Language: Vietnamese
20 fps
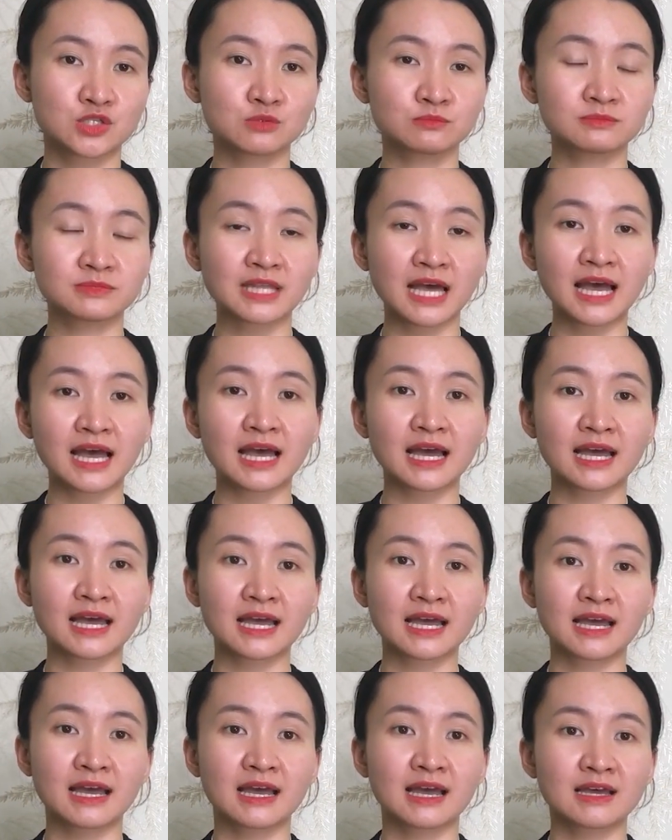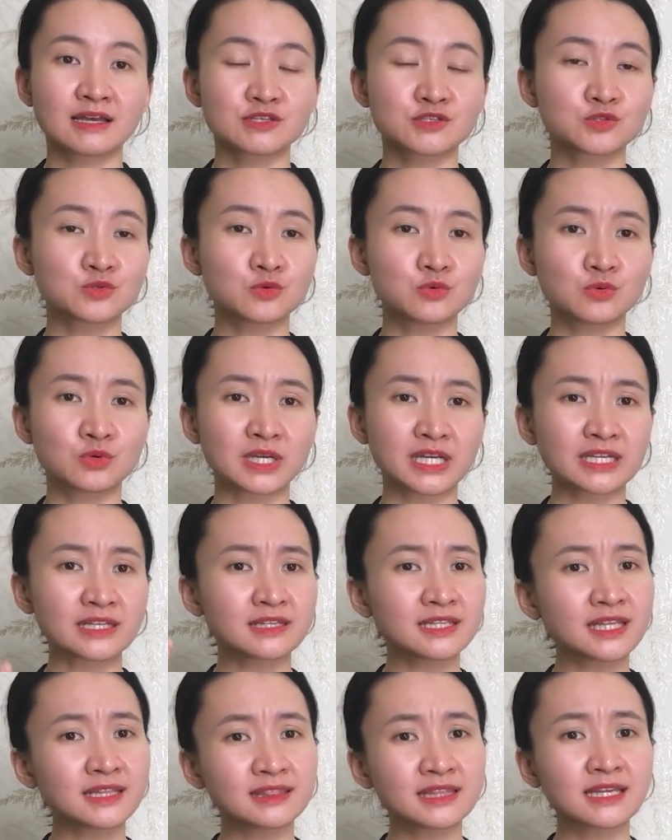chúng ta dù cái
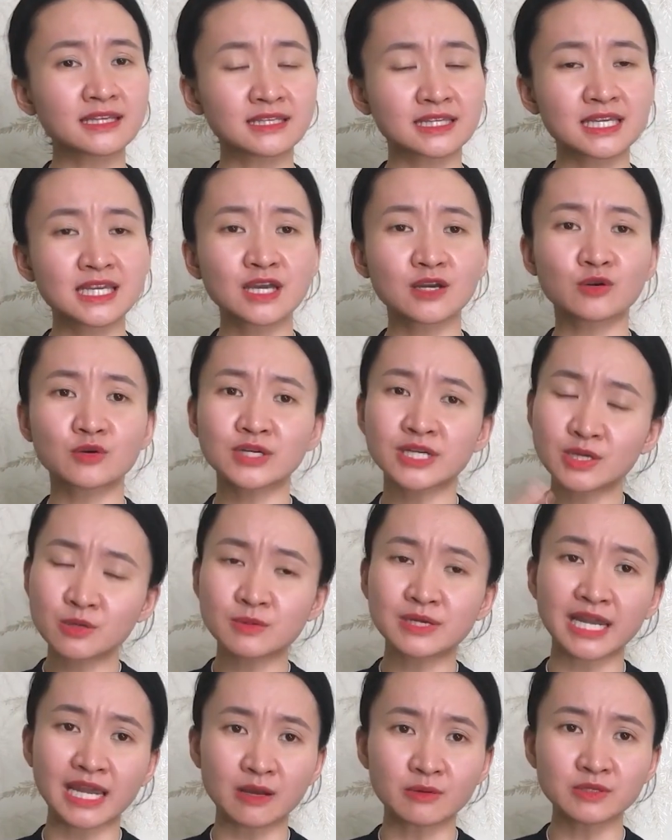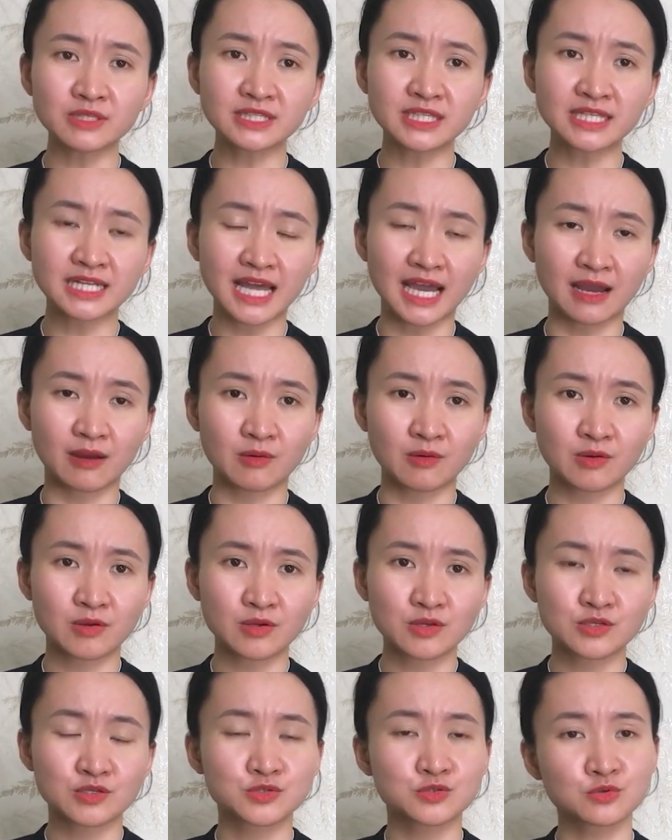nhân tình kia có níu kéo như thế nào
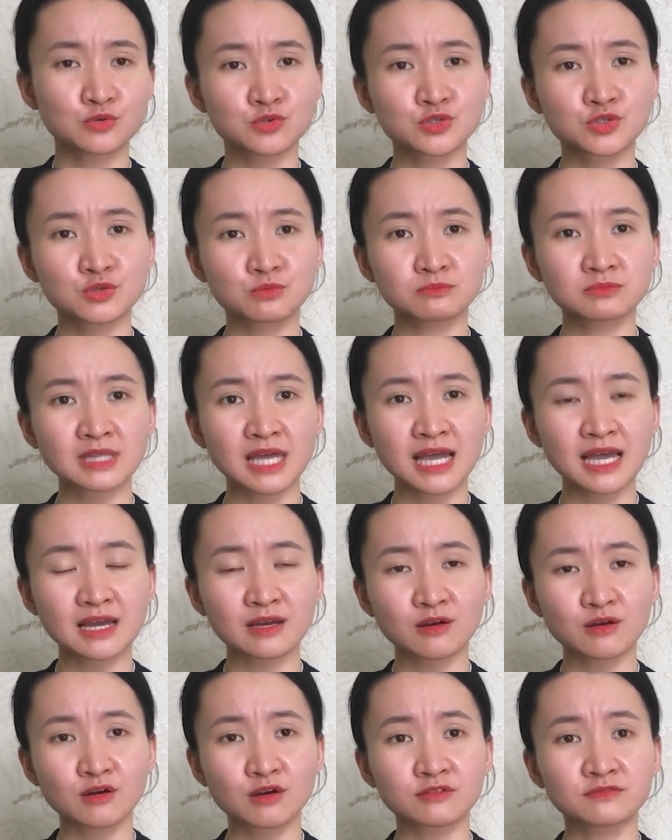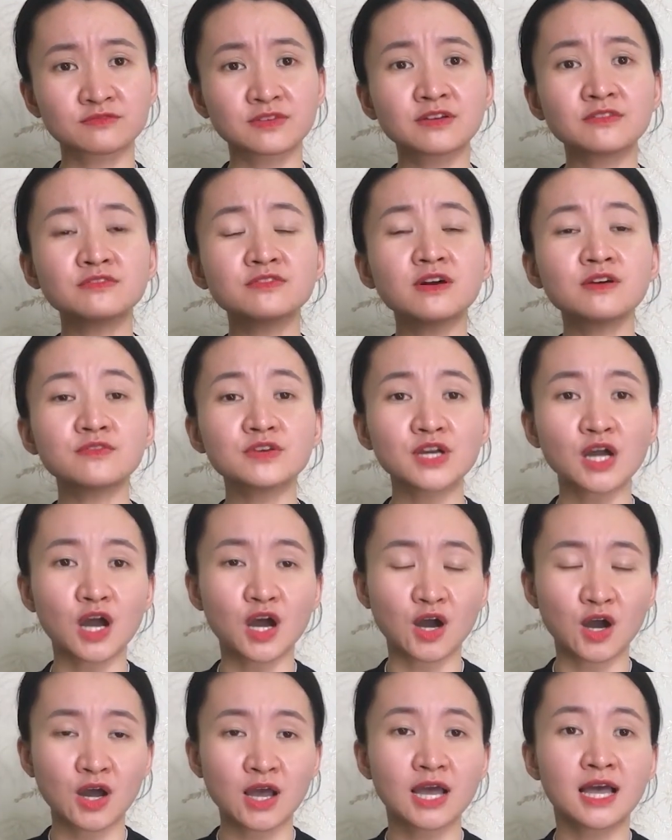dù chúng ta có còn vấn vương với
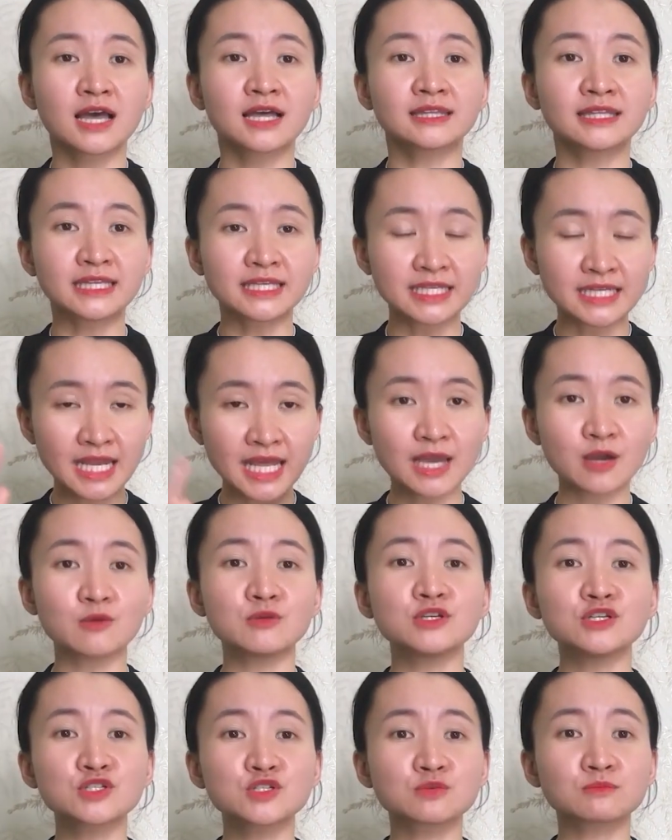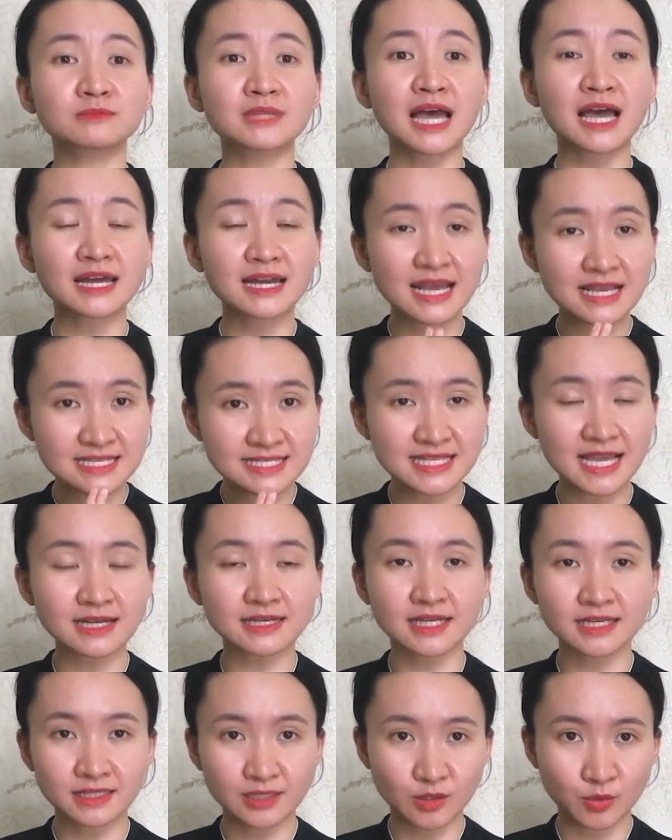họ thì nếu như chúng ta đã
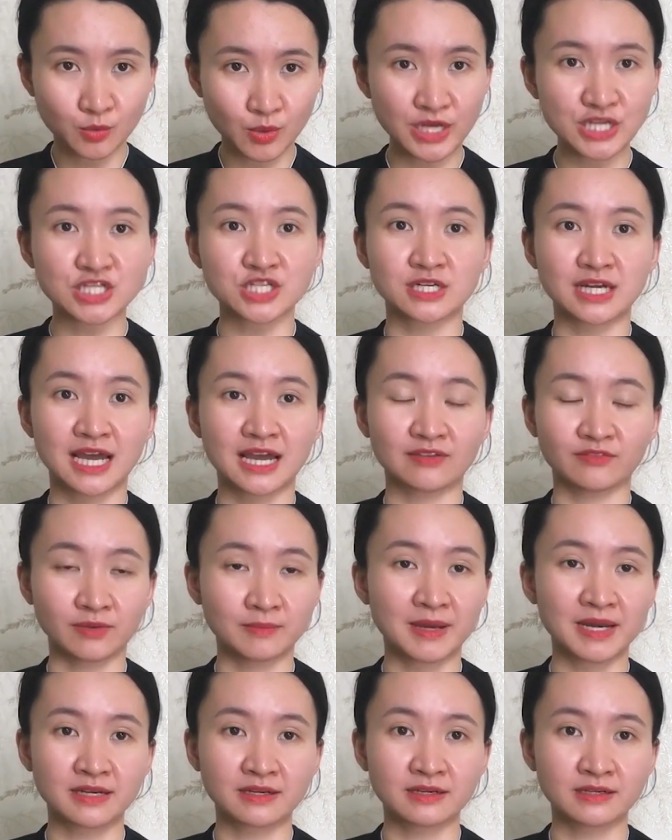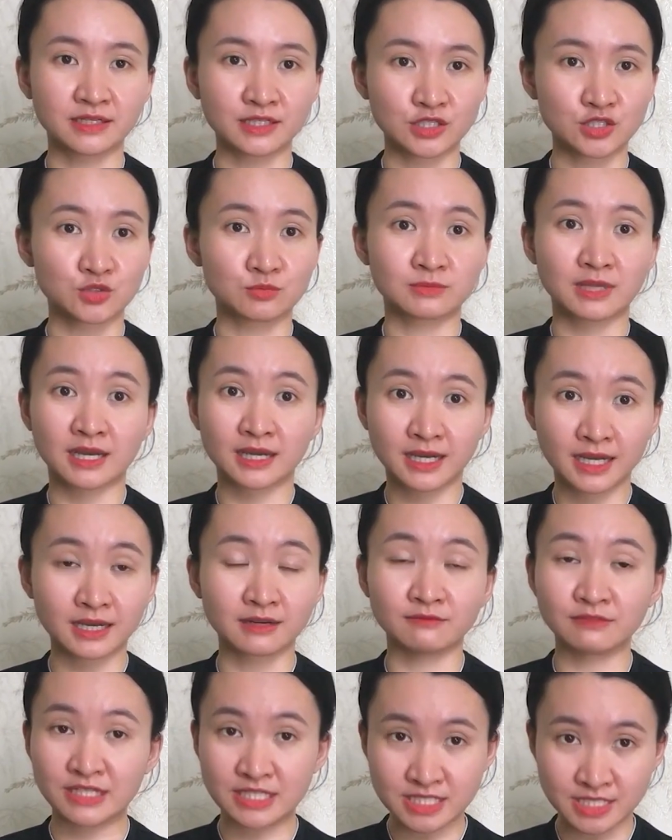xác định quay trở lại với bạn đời chúng ta
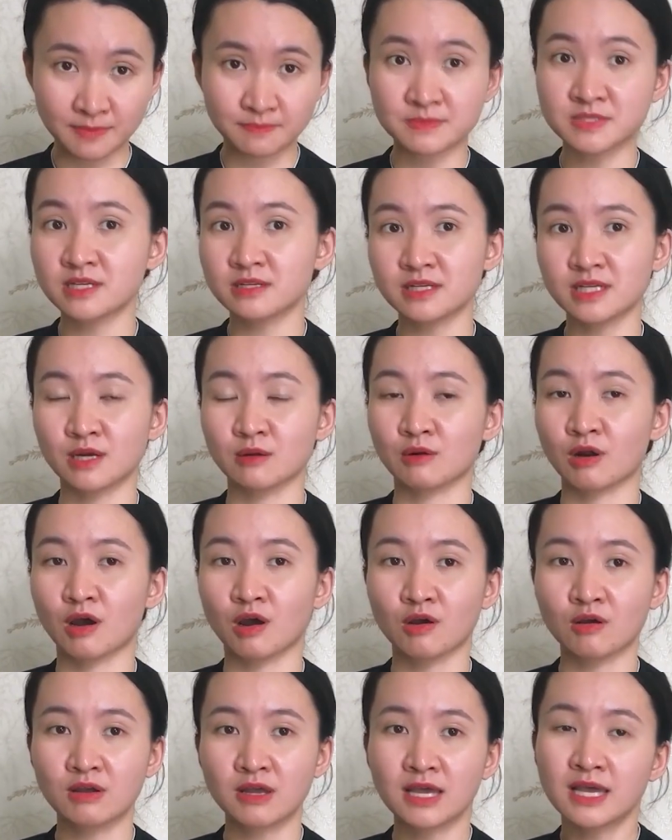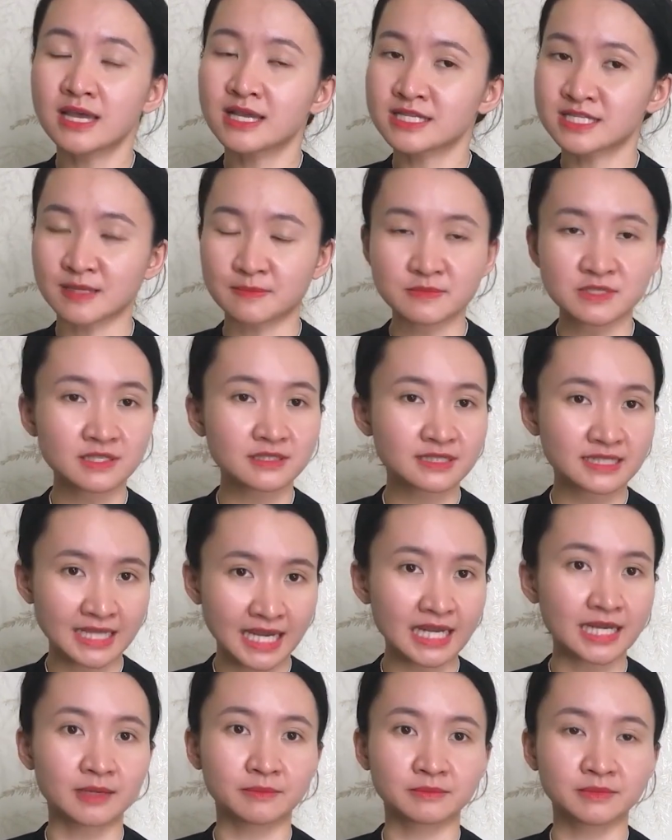cần phải chấm dứt điều đó chấm dứt
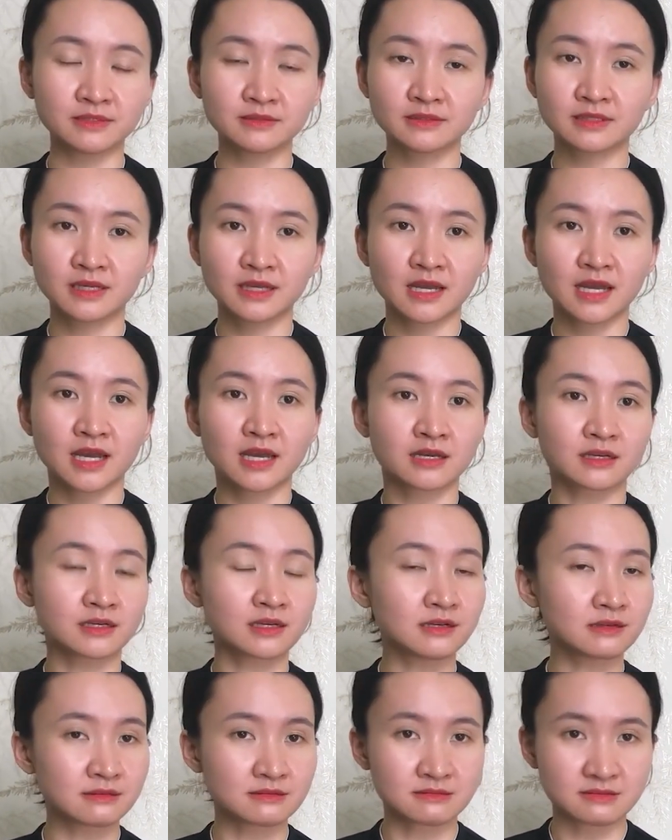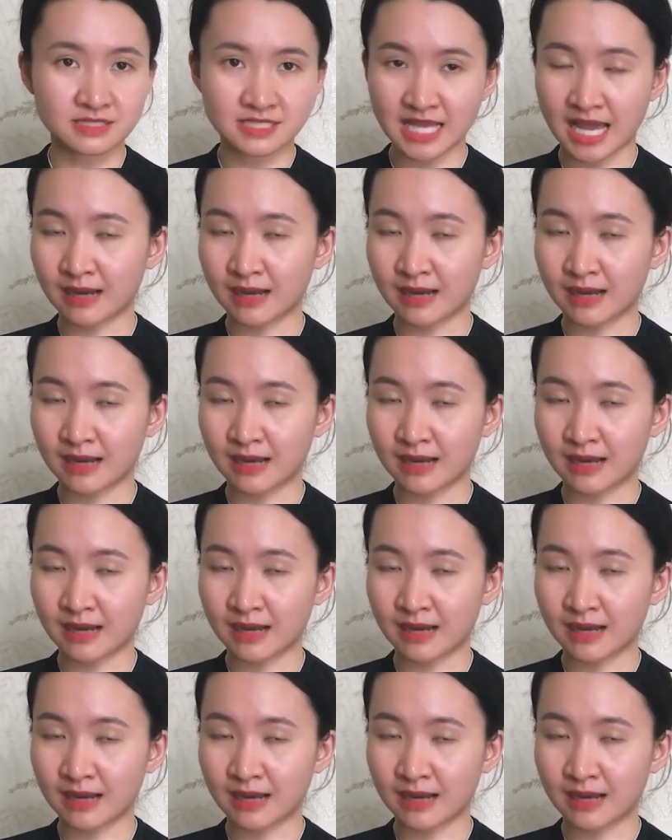ngay lập tức đừng